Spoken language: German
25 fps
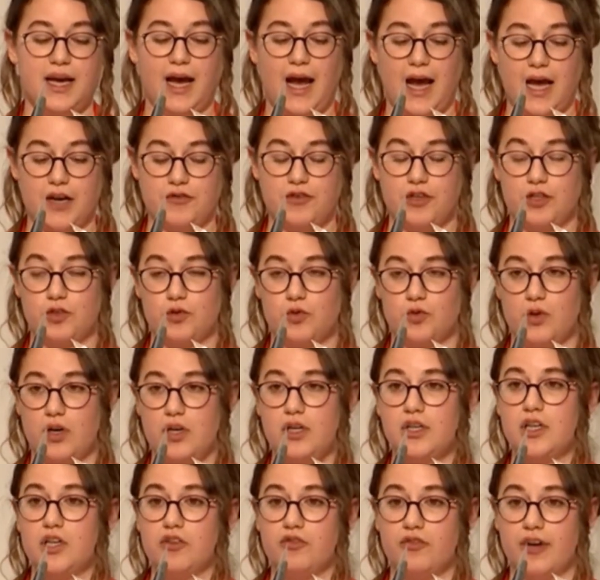einfach nur,
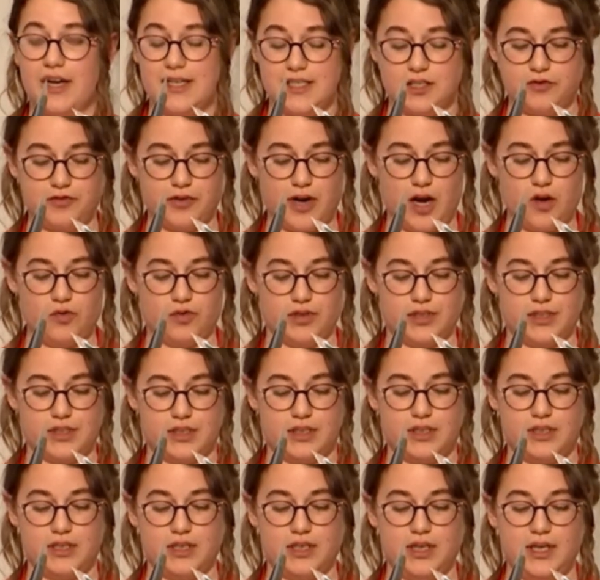weil sie Frauen
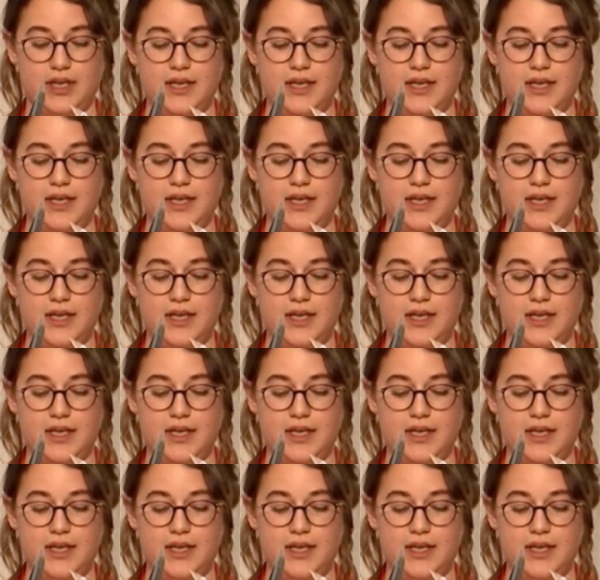sind.